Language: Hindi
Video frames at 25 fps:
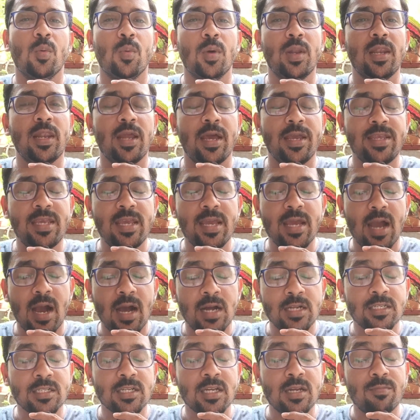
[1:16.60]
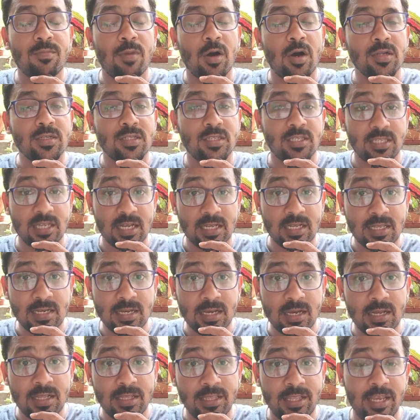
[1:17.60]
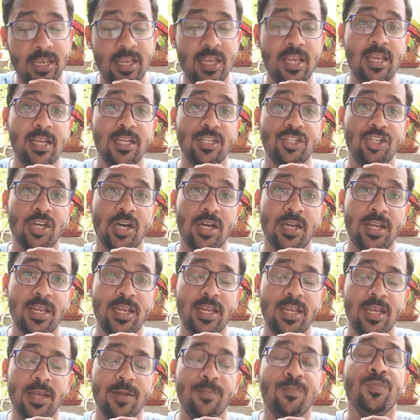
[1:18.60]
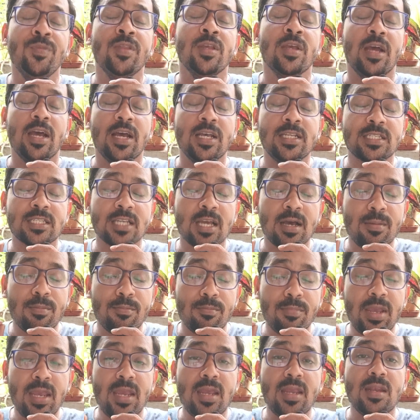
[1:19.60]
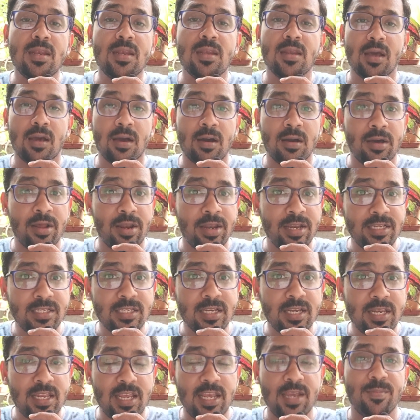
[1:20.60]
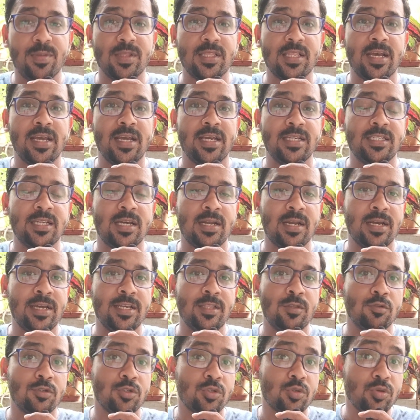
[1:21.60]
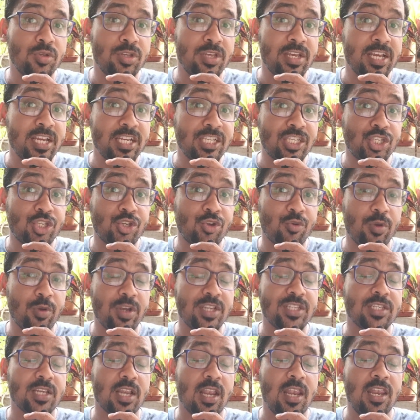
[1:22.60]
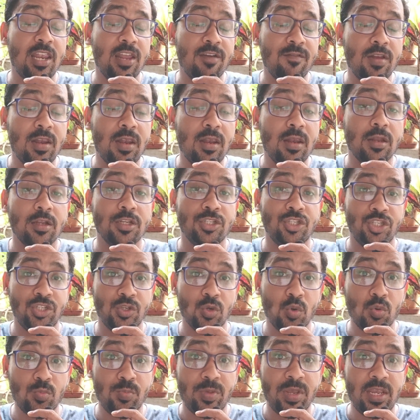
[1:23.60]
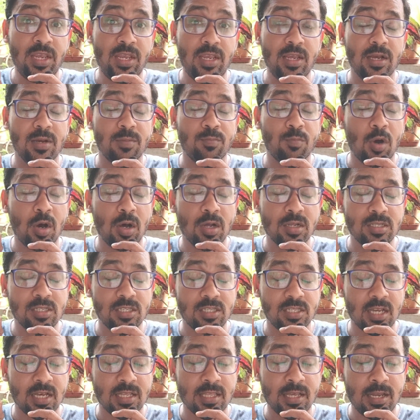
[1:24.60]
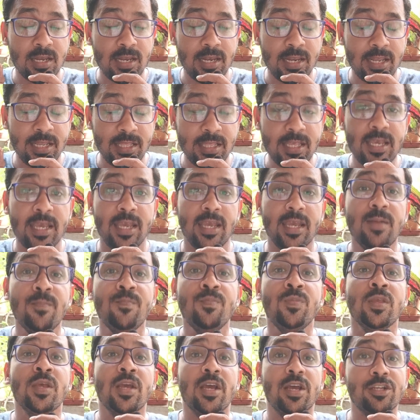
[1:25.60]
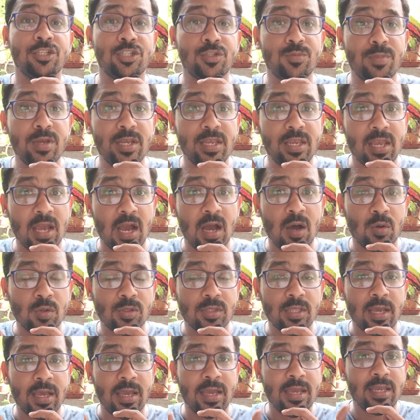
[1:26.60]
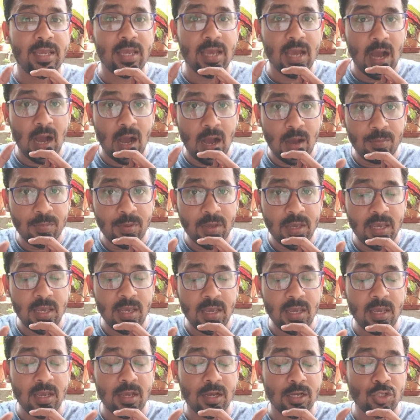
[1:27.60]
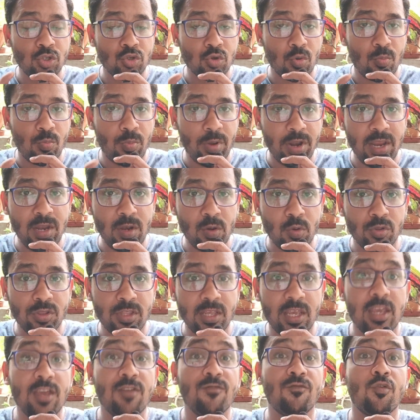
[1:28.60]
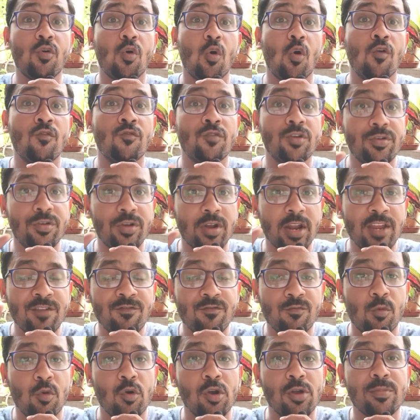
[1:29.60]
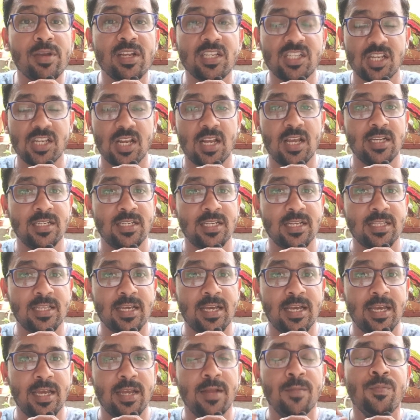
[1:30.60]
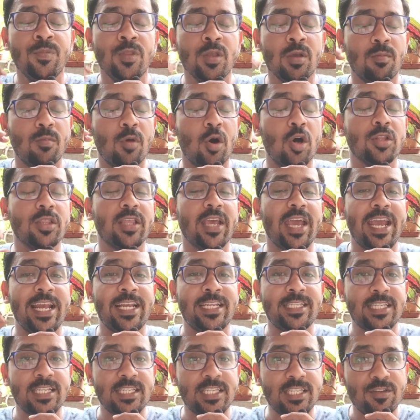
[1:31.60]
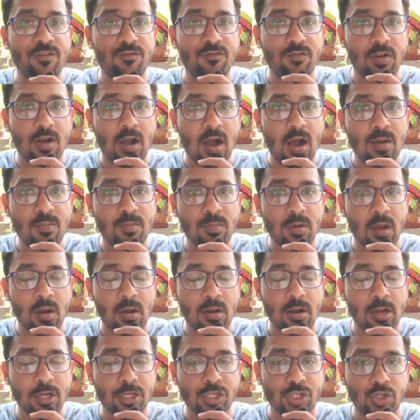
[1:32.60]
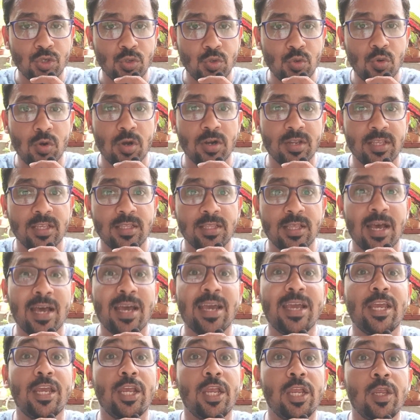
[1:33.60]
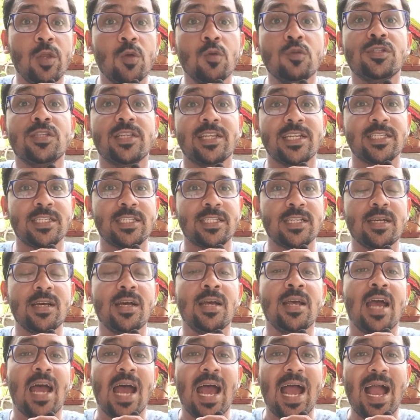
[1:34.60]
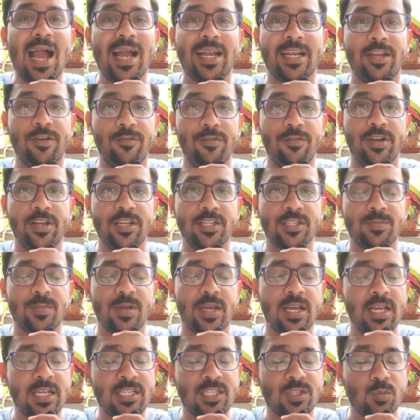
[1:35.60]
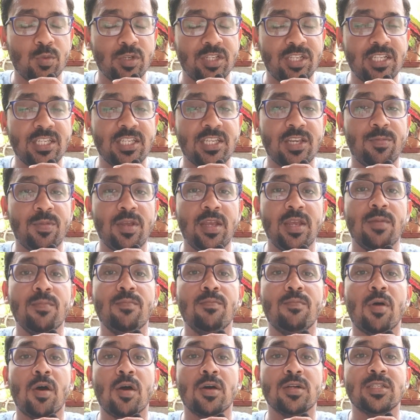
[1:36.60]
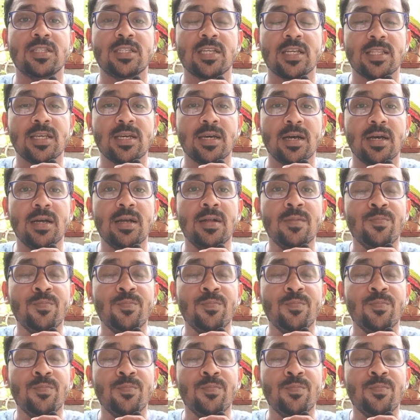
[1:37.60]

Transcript: वल ये आजकल बहुत ज़्यादा देखी जा रही है इसका मेन रीज़न ये बताया जा रहा है दोस्तों ये स्ट्रेस लेवल जो भी बहुत ज़्यादा लेते हैं इसमें क्या होता है कि आपकी जो ब्रेन होती है वो ओवरड्राइव मोड में चला जाता है बहुत एक्सेसिव काम करना शुरू कर देता है यूजलेस एक्टिविटीज़ में इस वजह से भी बहुत ज़्यादा